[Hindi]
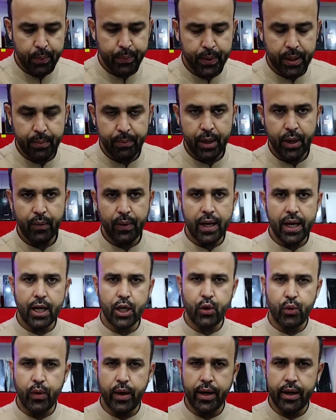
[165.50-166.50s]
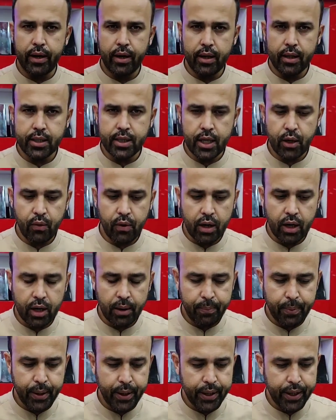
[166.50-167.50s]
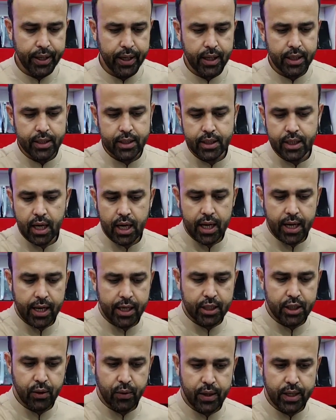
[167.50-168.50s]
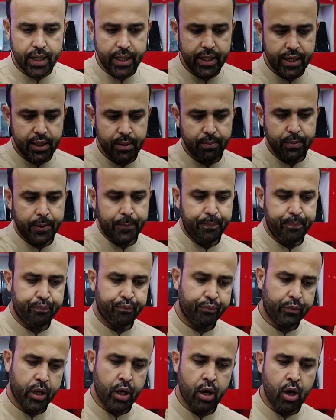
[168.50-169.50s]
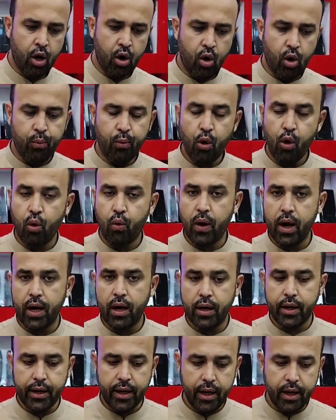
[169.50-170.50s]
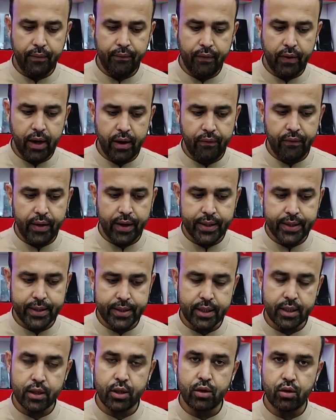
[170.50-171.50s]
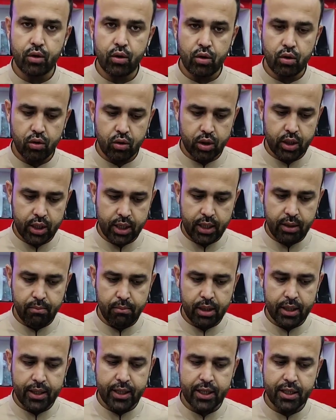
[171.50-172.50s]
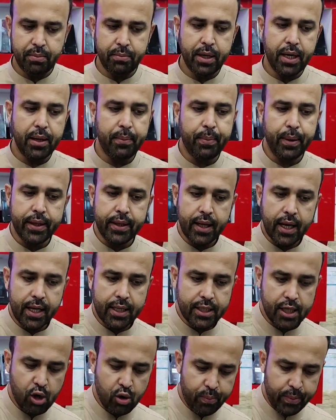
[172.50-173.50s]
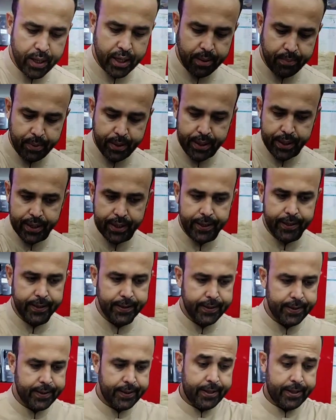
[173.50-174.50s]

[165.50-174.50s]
पपअप कैमरे वाला ट्वेंटी सेवन का पड़ेगा चार एक सौ अट्ठाईस में ओप्पो वाई ए फाइव एस जो तीन बत्तीस में है पंद्रह हज़ार रुपये का पड़ेगा